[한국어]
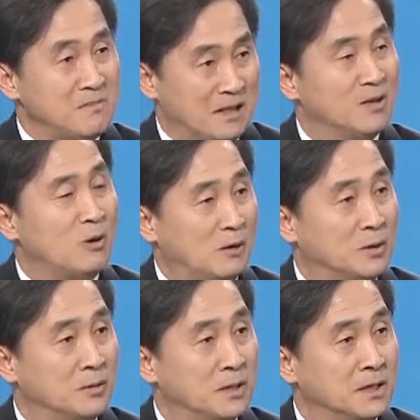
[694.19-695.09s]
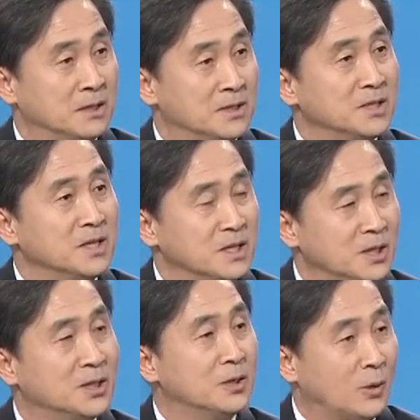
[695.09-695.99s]
만들고 어, 전쟁을
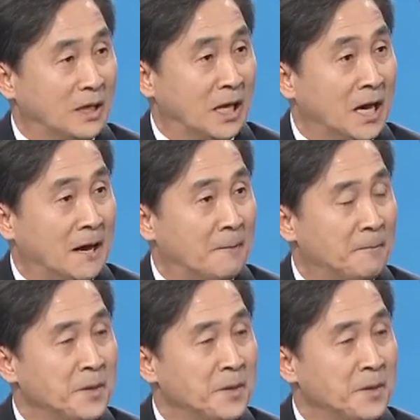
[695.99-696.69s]
일으키려고 한다.